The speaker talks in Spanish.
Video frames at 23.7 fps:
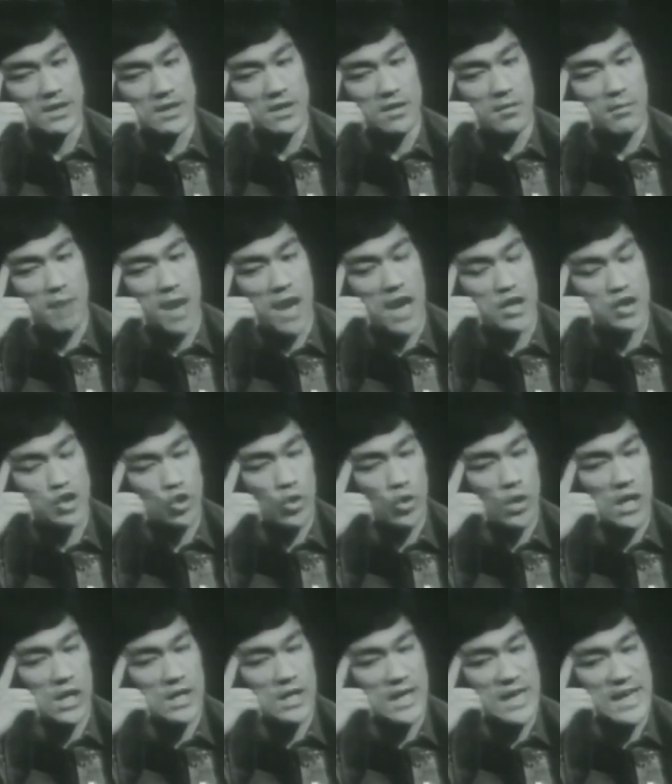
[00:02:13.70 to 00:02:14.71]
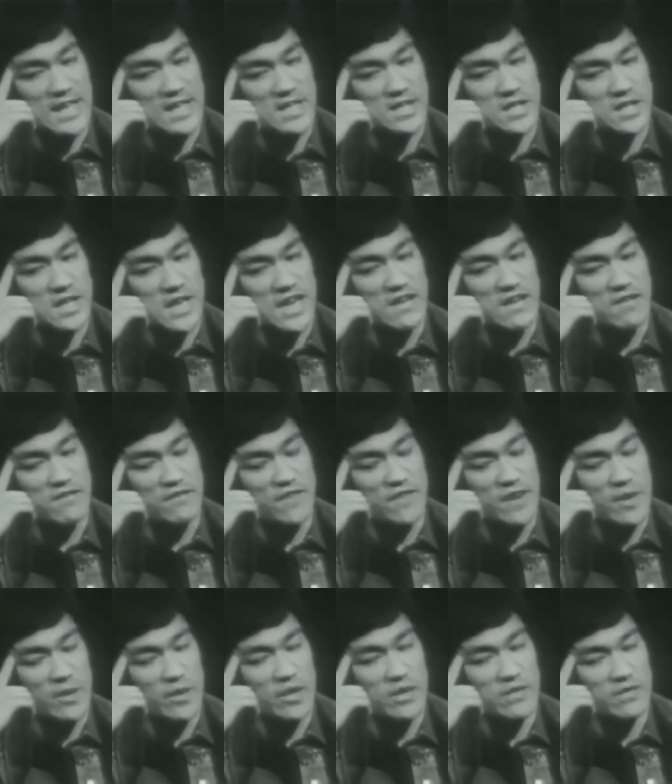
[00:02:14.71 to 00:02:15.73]
pero eso es todo porque son juegos que no
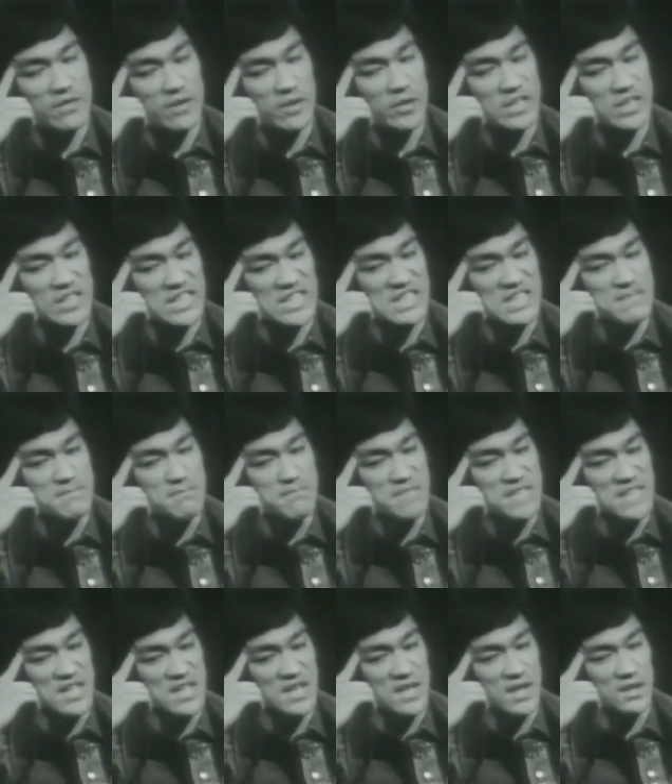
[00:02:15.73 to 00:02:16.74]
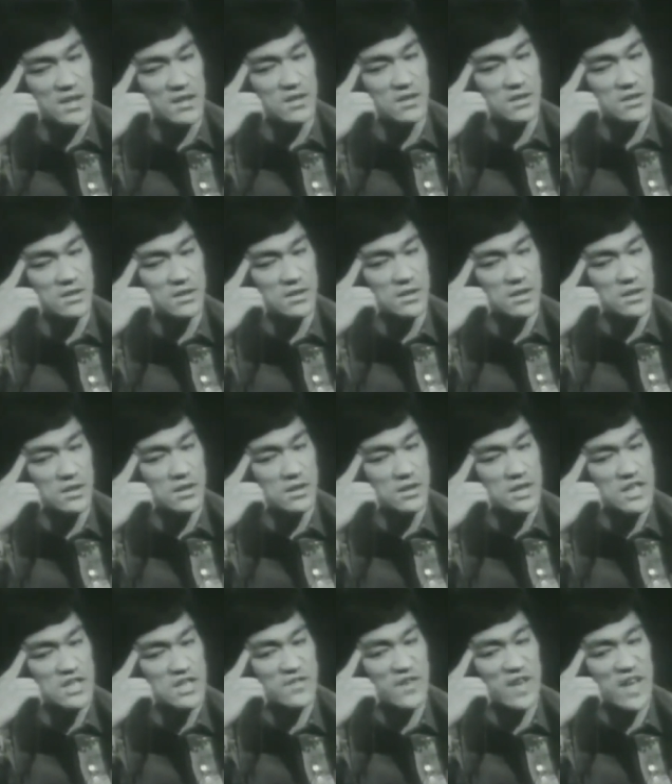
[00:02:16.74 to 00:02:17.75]
están preparados para su arquitectura.
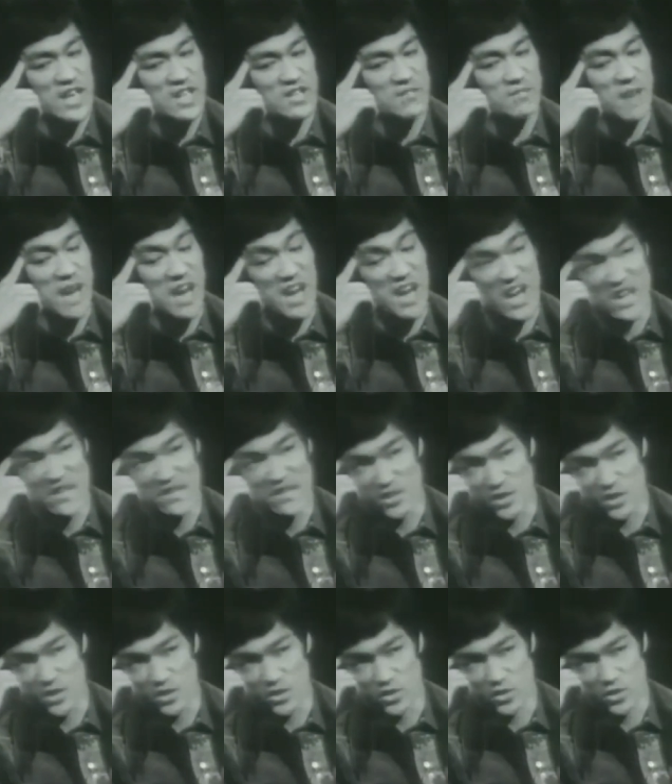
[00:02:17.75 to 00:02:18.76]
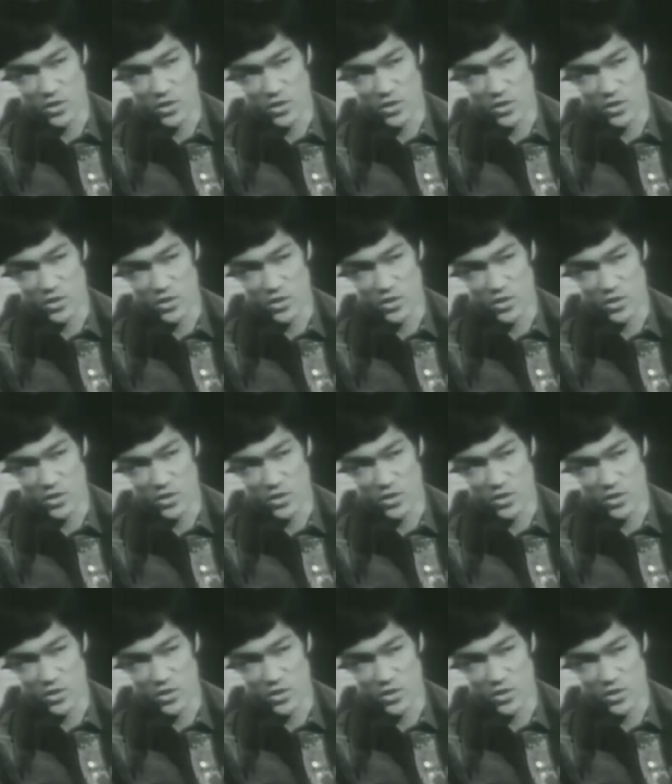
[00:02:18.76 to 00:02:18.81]
En los exclusivos es donde